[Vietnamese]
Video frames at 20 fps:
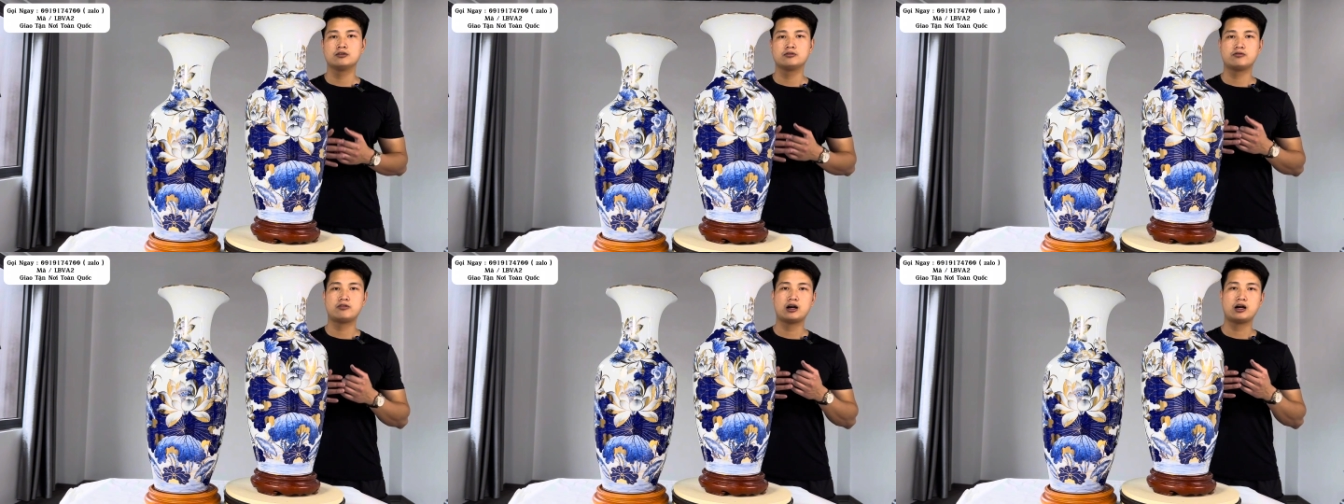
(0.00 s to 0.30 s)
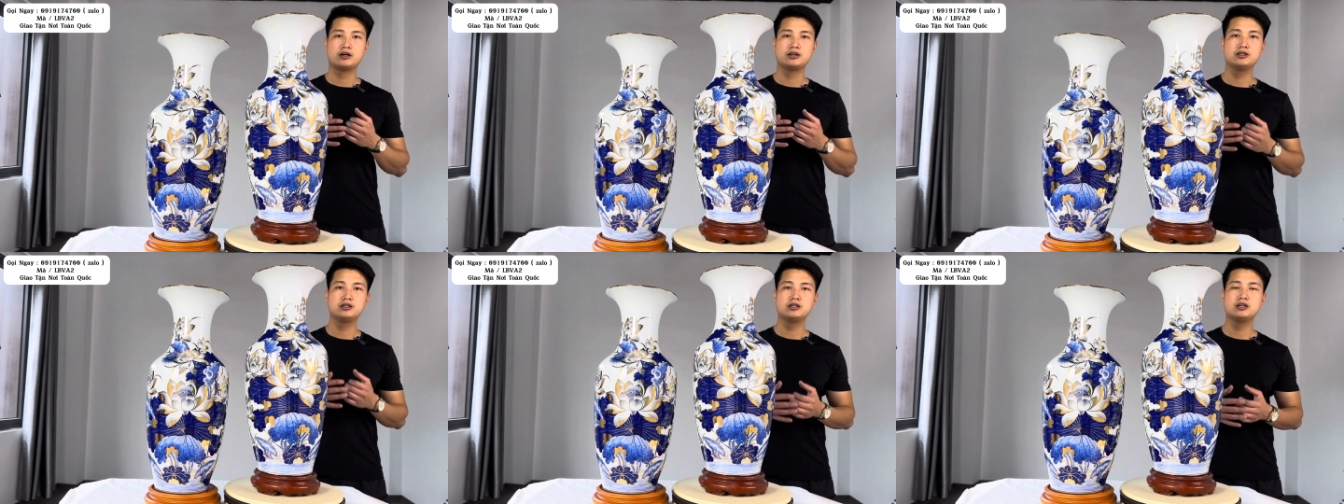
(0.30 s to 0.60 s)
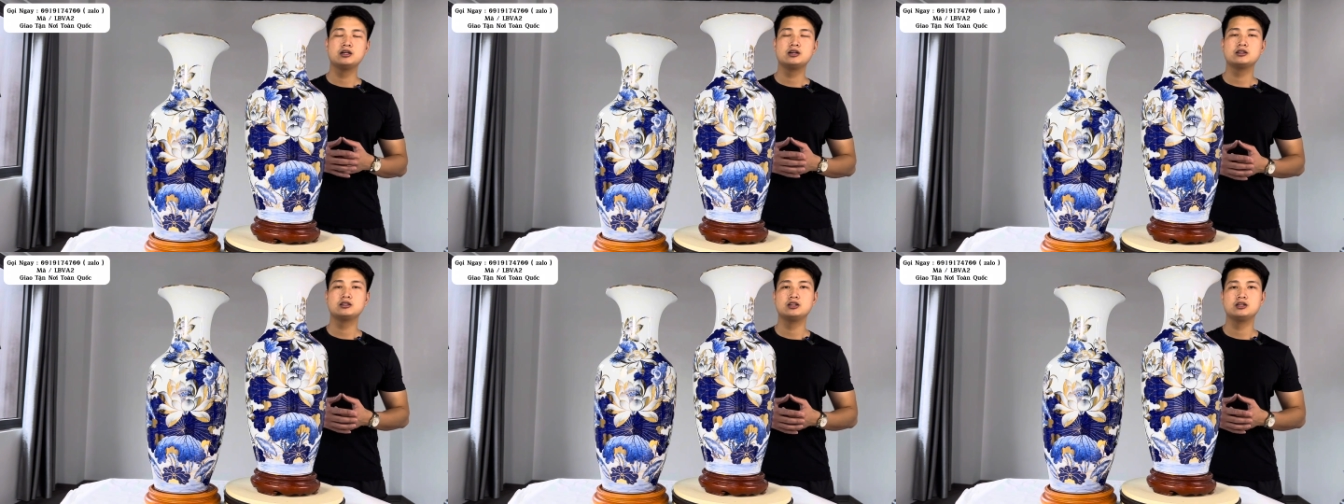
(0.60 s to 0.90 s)
và ý
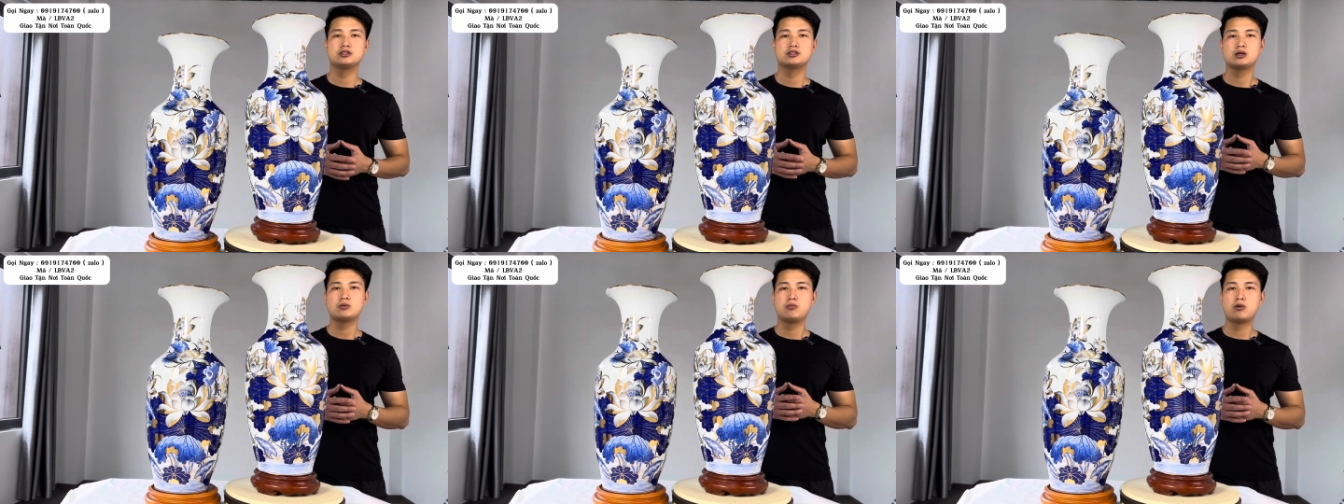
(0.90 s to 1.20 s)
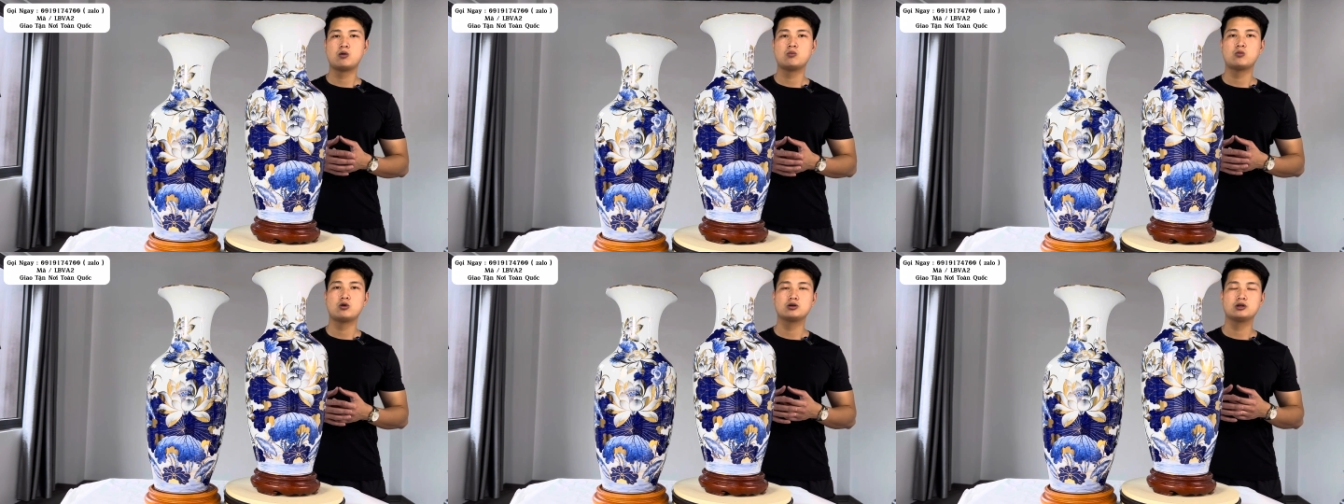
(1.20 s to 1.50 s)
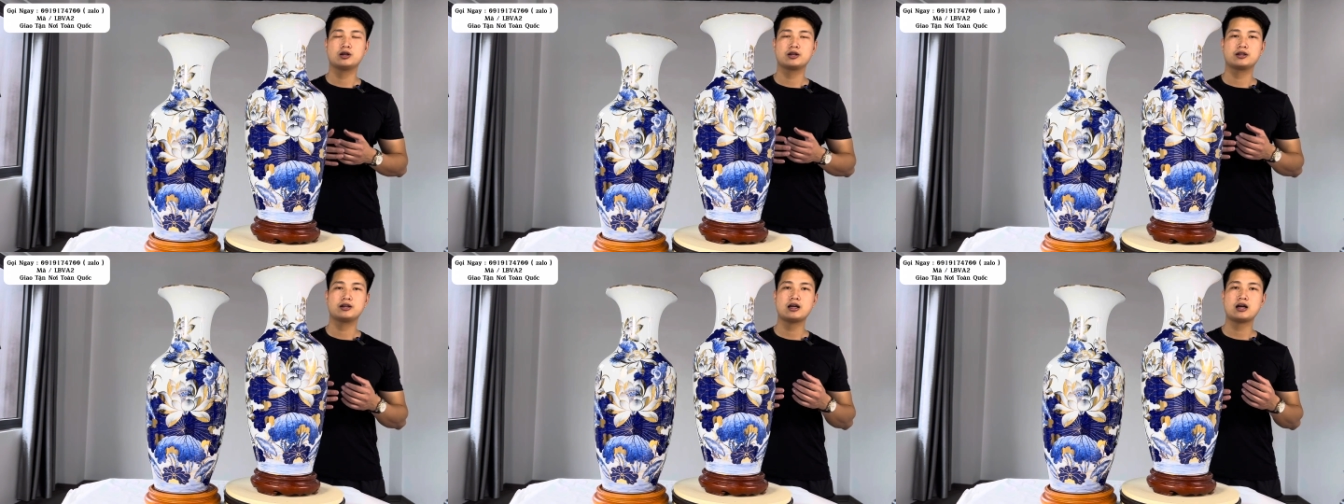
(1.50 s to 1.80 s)
nghĩa thì rất mong mọi
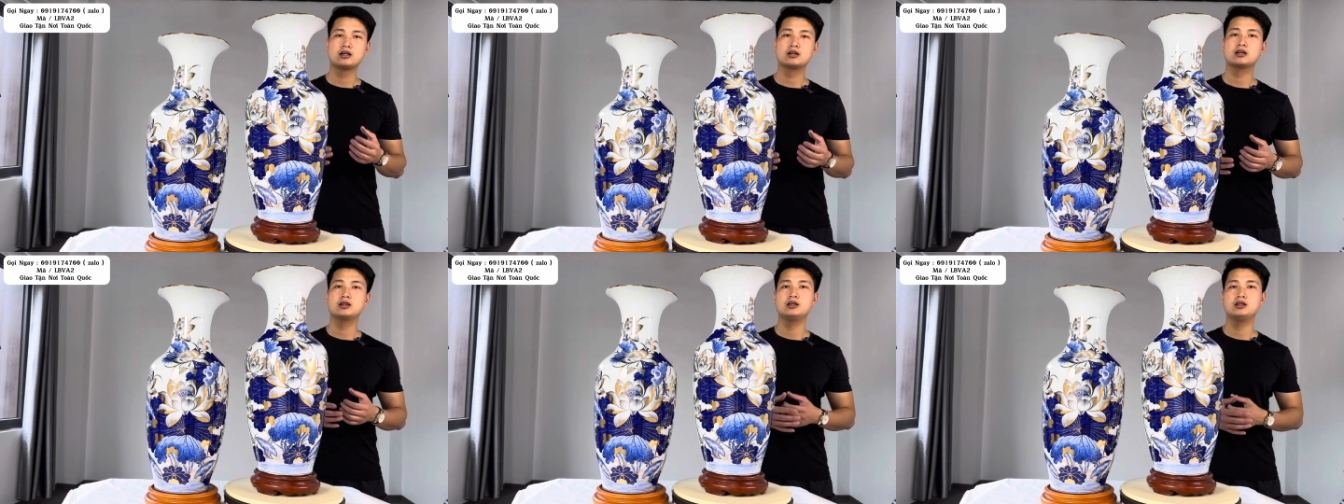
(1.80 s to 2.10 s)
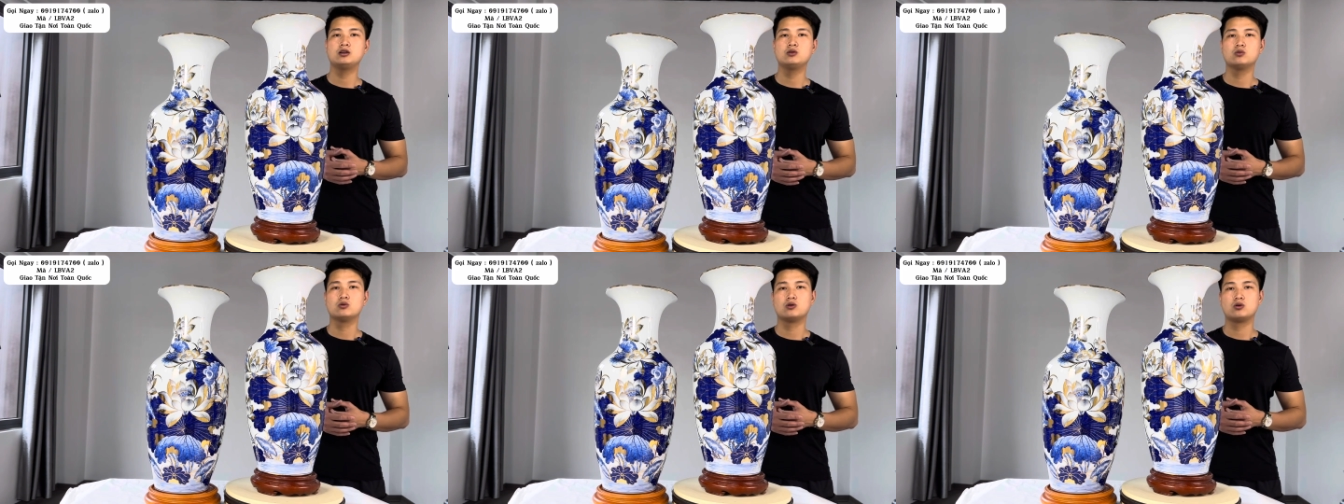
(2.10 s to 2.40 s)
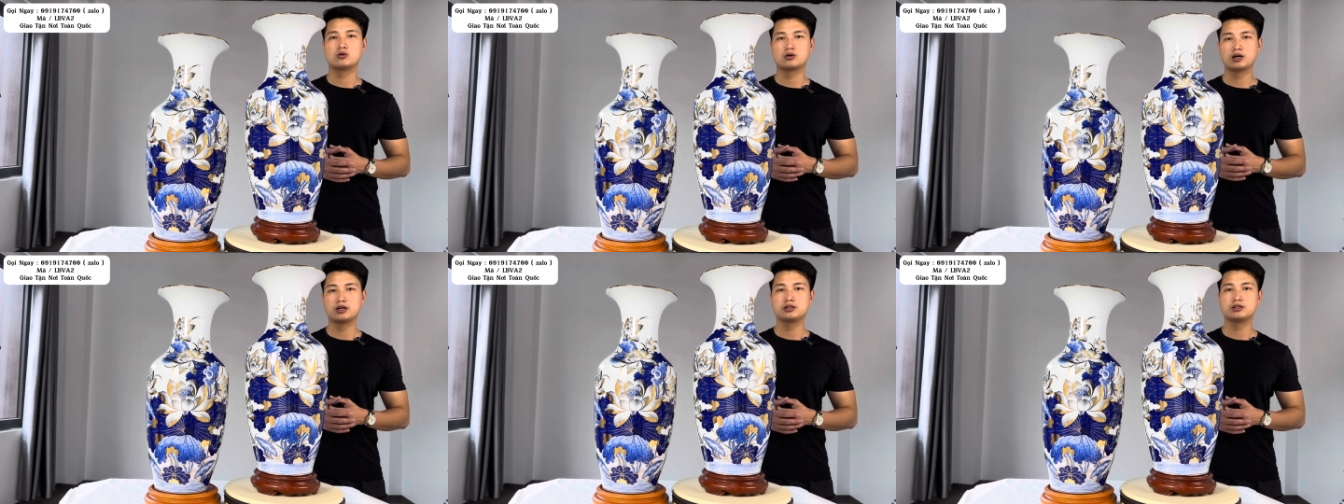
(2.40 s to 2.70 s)
người đăng ký ủng
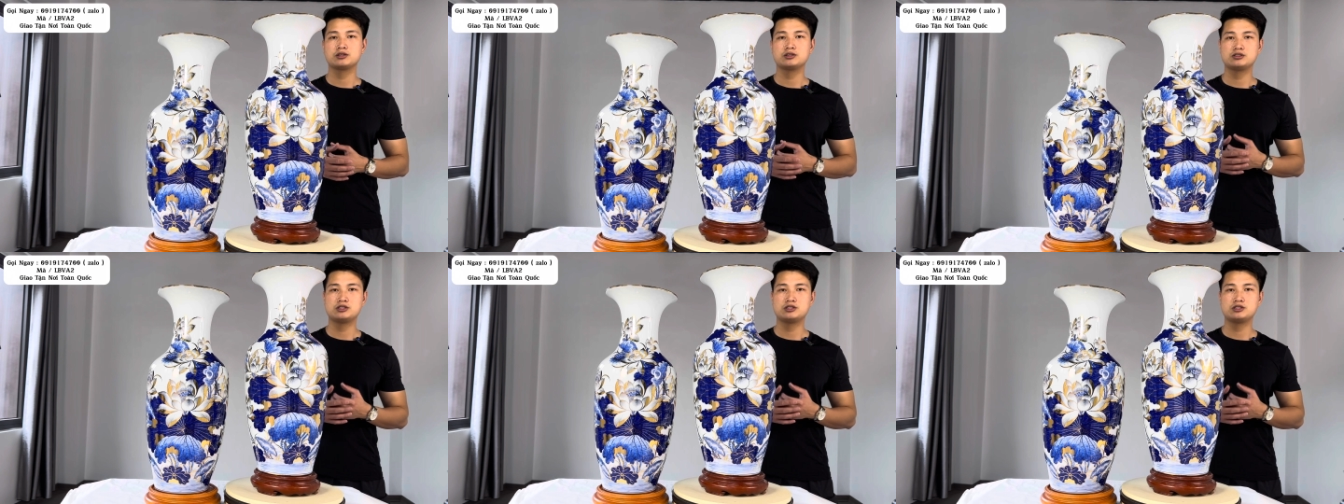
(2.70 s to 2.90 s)
hộ kênh,